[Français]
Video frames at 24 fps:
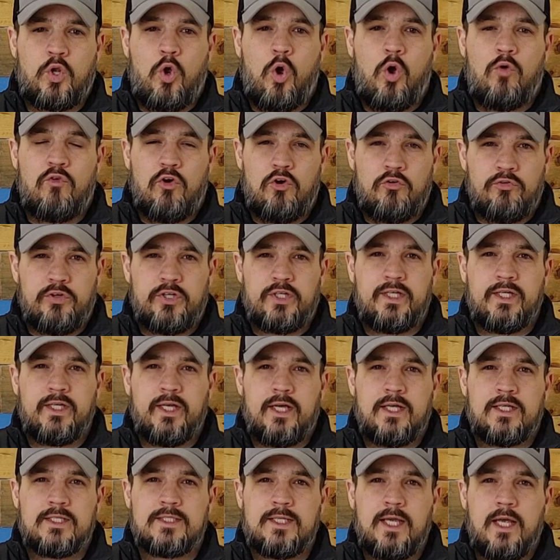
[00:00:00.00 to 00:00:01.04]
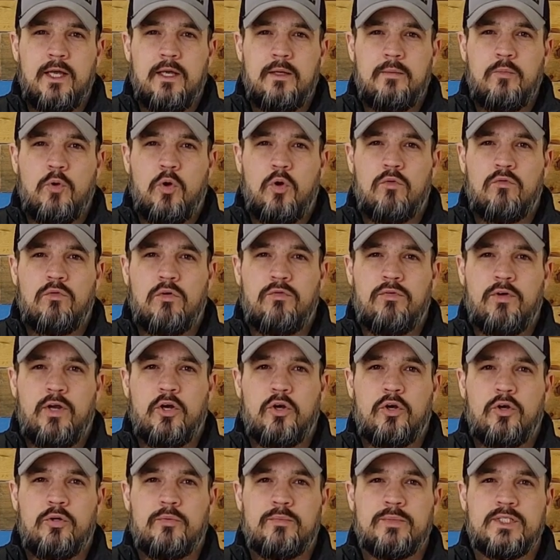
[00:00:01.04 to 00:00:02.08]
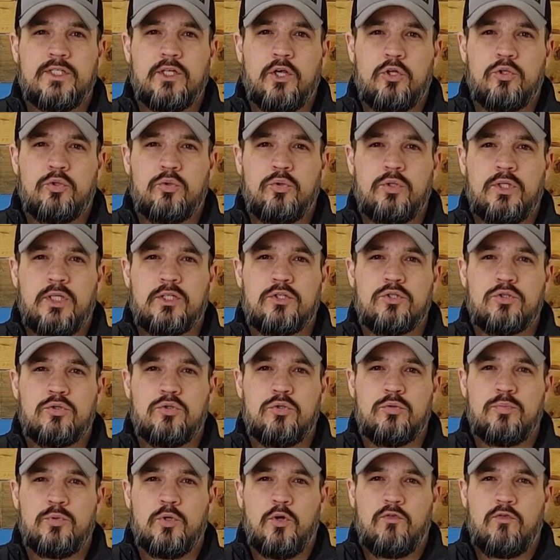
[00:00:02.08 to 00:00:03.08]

on va revenir ensemble, on va faire un petit retour là-dessus,